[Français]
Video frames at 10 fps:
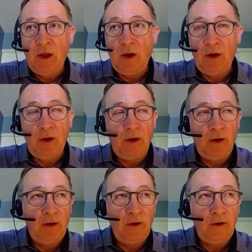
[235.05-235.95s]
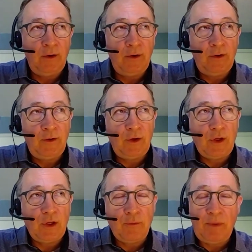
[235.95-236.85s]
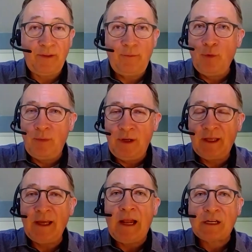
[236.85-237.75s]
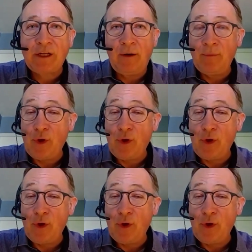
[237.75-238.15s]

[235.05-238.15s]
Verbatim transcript: euh, il y a une partie publique qui est la chambre.